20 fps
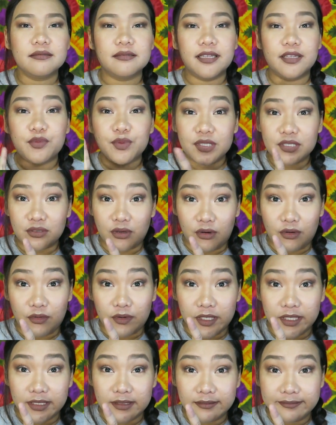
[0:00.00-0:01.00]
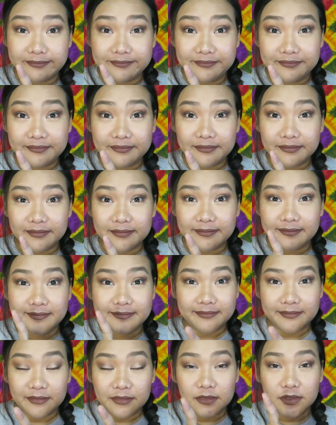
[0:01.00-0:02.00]
That was awkward.
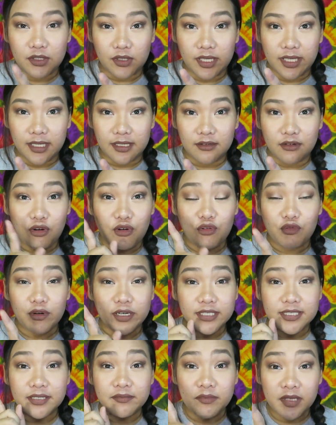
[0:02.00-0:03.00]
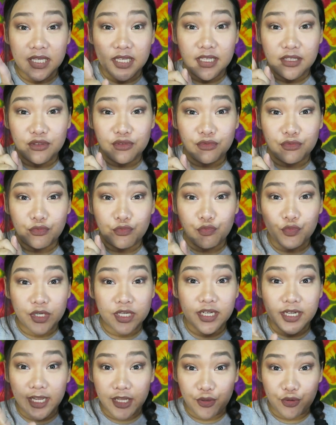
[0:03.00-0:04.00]
Okay, awkward sabihin yung
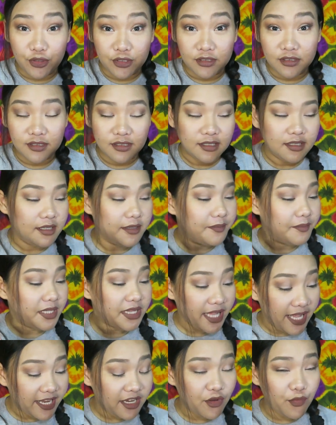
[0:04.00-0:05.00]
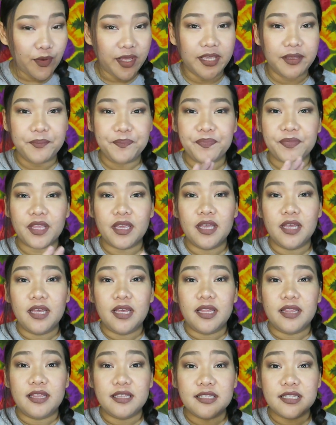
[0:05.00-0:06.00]
word na yun. But anyway,
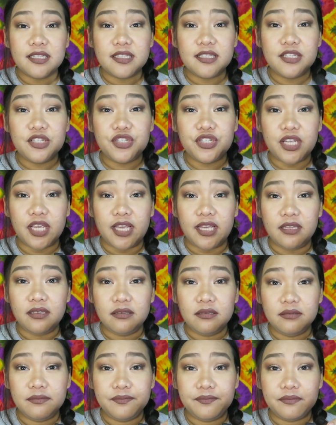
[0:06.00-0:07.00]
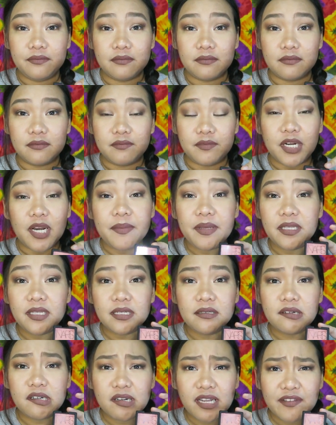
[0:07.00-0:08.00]
this is the shade maraming
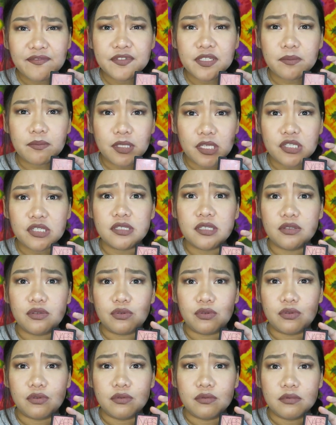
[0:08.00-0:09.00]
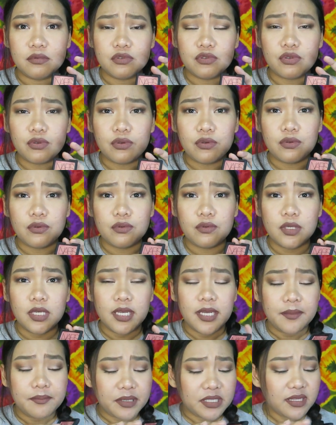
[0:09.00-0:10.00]
nagre-rave sa blush na to. So,
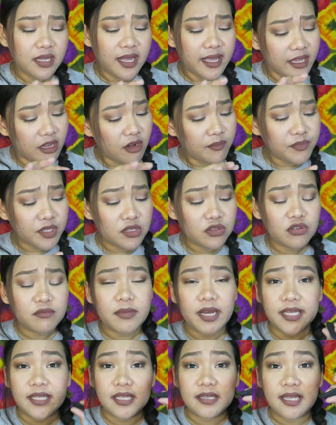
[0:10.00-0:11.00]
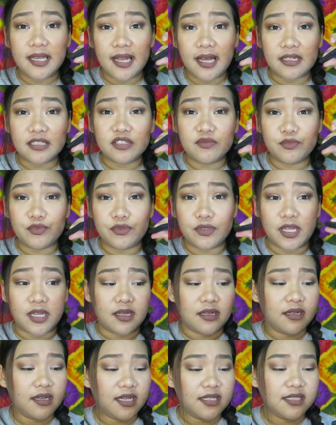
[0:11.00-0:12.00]
but I opted to buy the deluxe muna
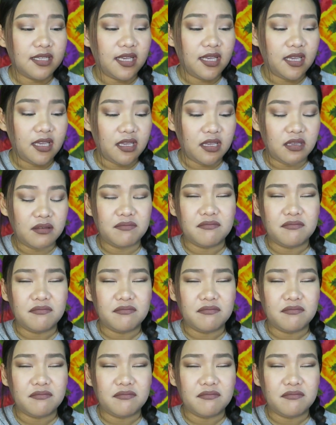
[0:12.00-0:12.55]
kasi